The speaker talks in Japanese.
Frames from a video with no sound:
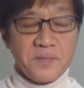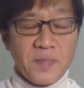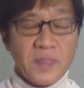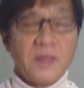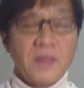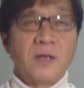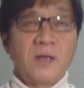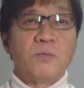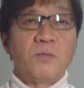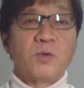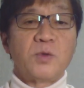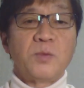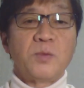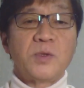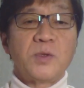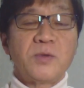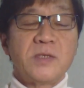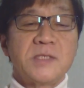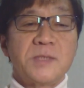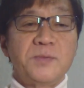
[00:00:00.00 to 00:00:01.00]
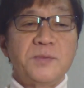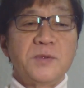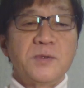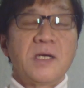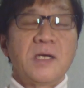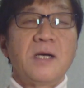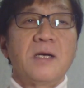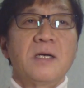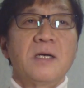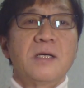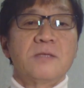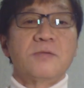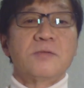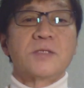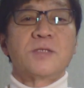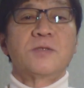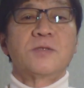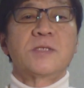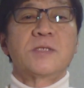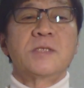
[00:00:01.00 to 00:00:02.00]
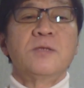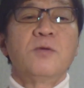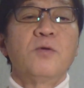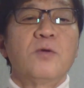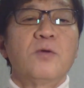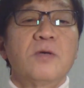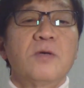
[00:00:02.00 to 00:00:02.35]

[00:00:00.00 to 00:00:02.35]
もともとは自分が能代市の